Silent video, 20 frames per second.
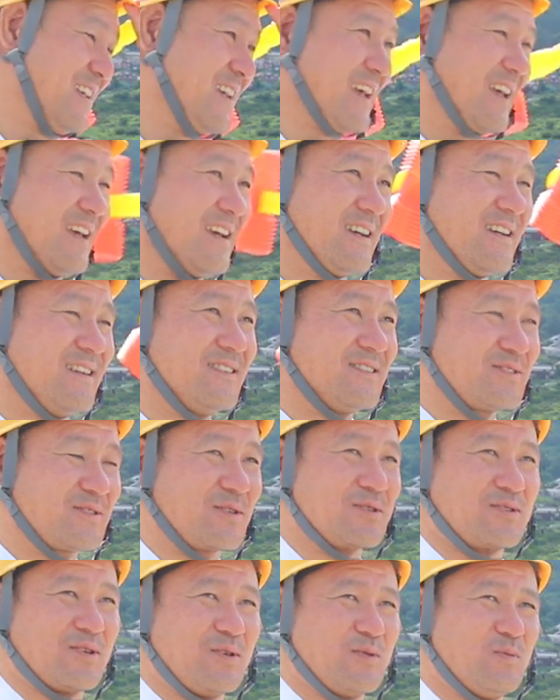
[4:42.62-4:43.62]
で
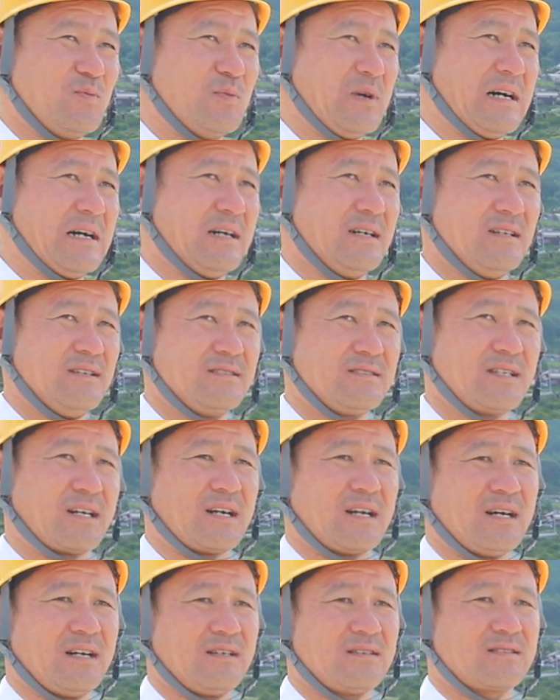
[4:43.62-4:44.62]
そうそうまあだ
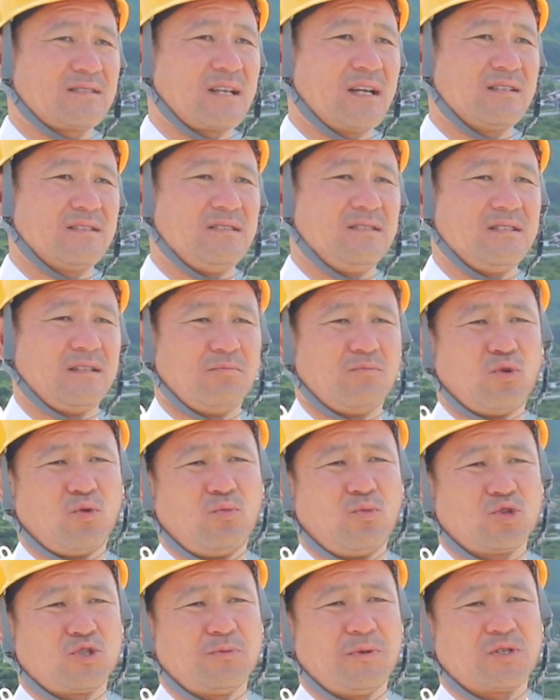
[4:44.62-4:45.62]
から3人でも
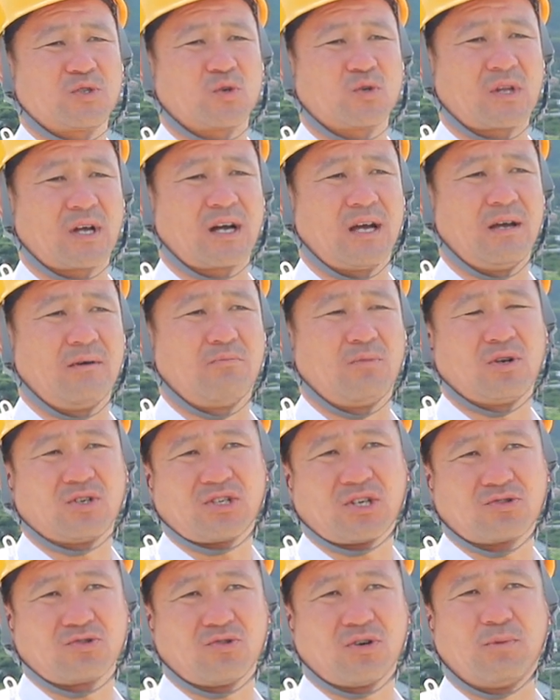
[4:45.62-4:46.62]
うモチベーション高い、まあ、
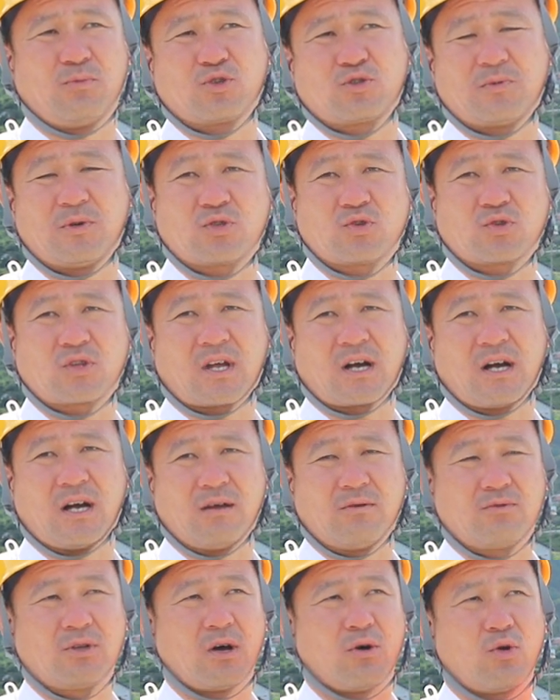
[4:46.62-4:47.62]
社長がモチベーション
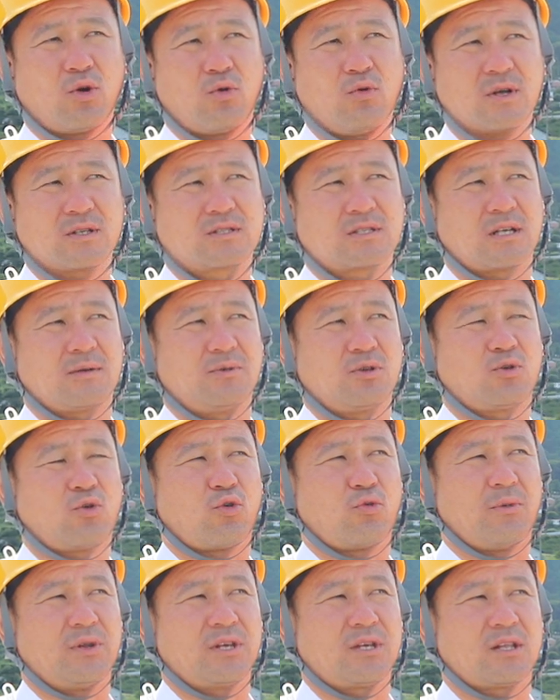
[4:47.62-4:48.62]
高いで俺はちなみに
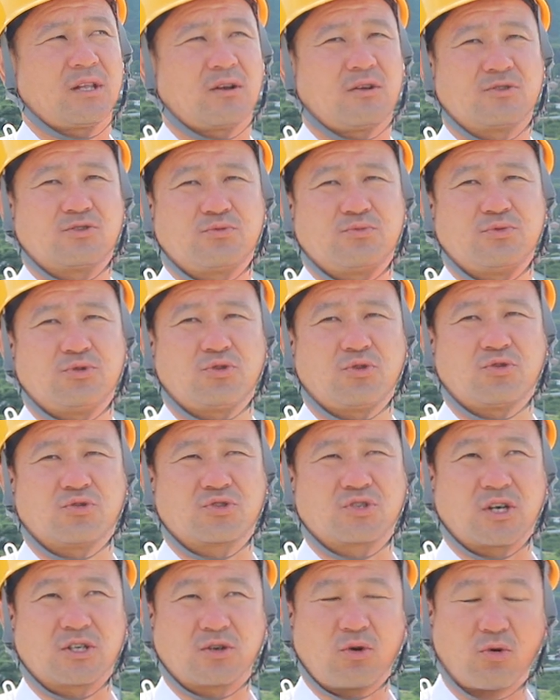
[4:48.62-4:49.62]
ここまでいけたのは自分一人の
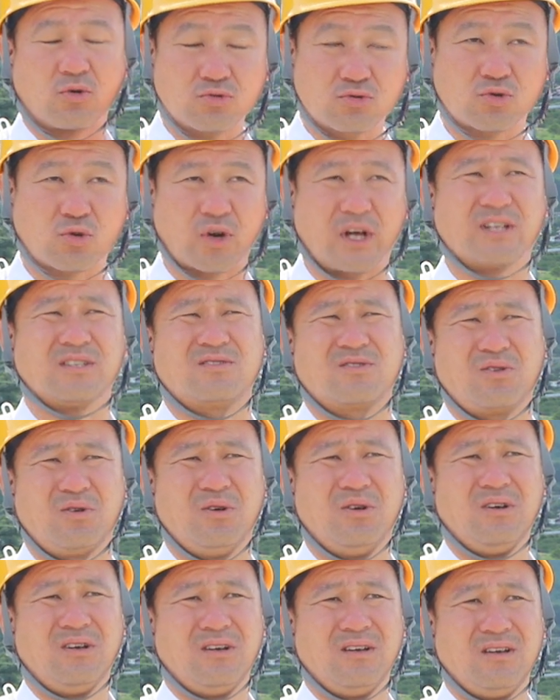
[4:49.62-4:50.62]
力じゃ本当ないんですよ
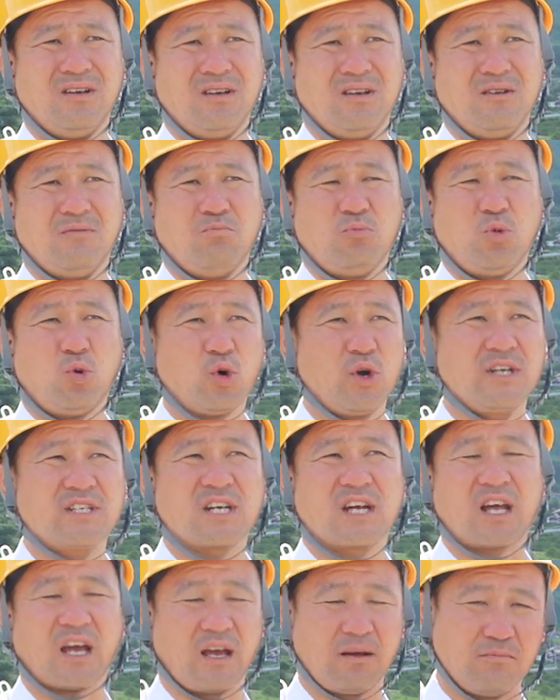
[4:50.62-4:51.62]
もう俺
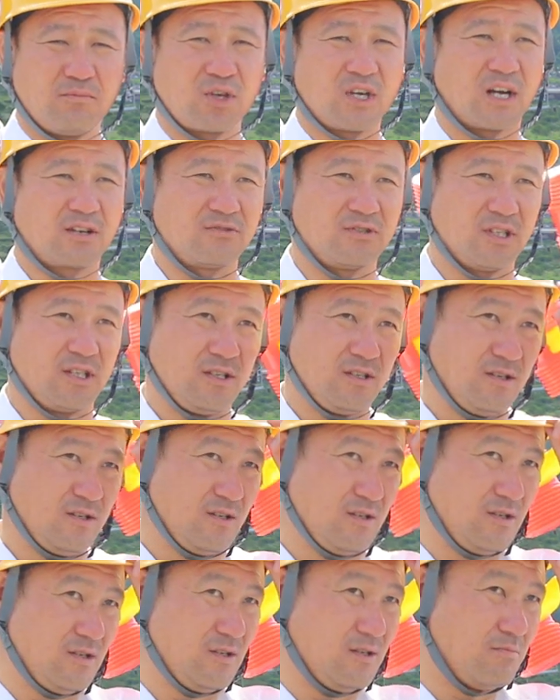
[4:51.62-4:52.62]
じゃない逆に
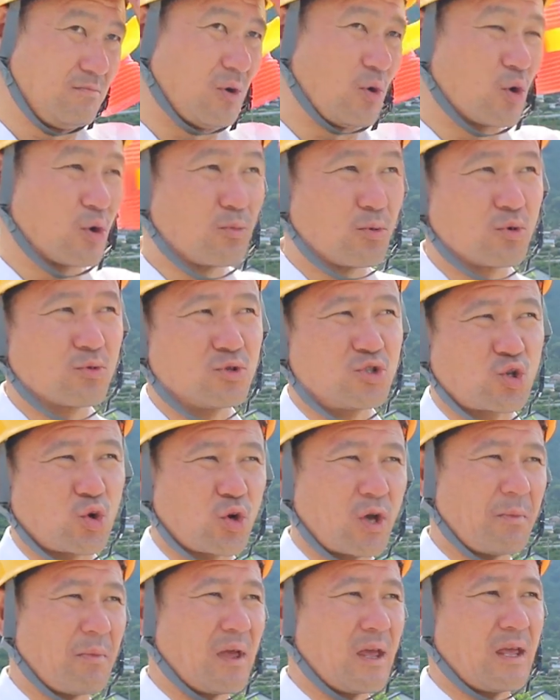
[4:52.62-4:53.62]
まあ俺も一生
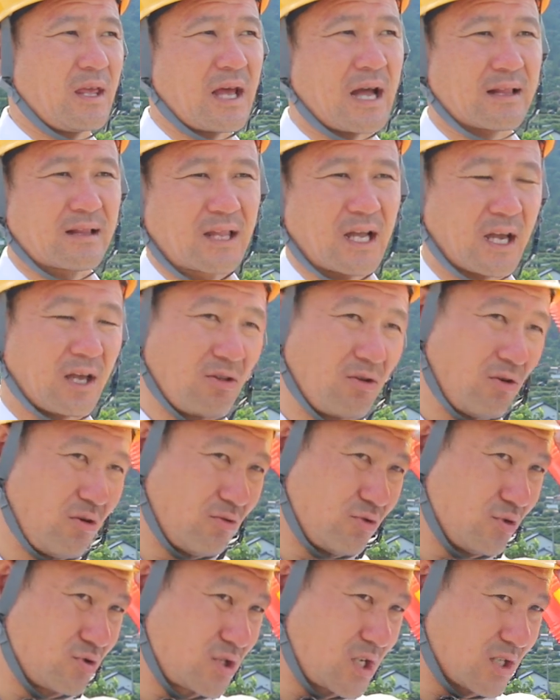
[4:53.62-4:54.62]
懸命やったけ
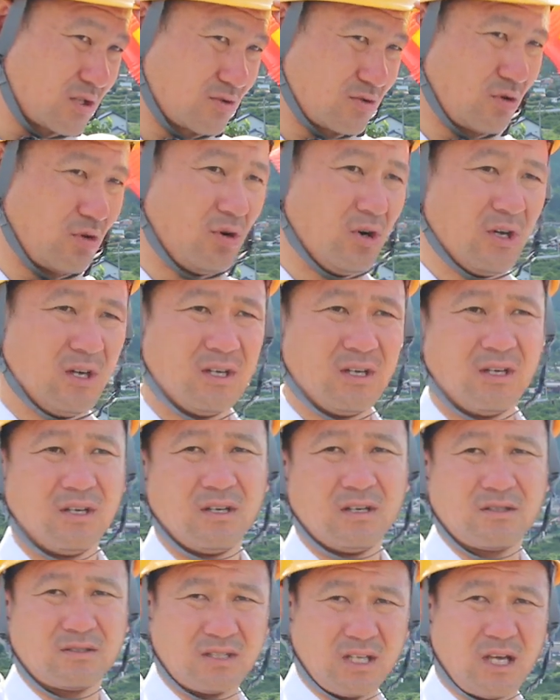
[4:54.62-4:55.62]
どどっちかっていうと
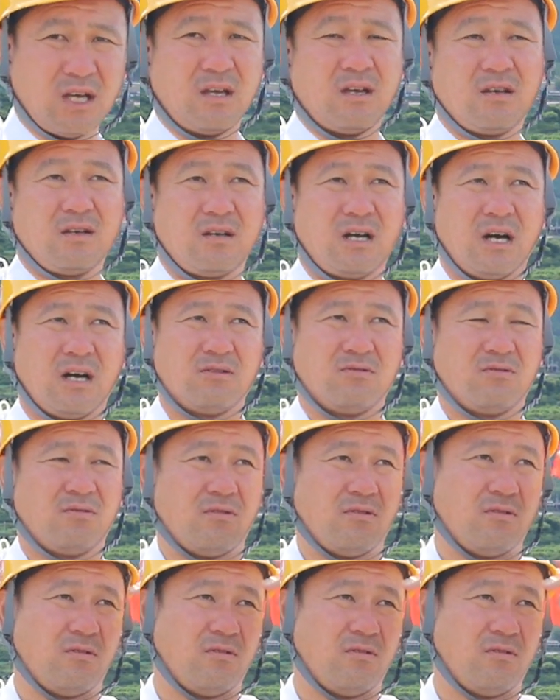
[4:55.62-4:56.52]
ねあの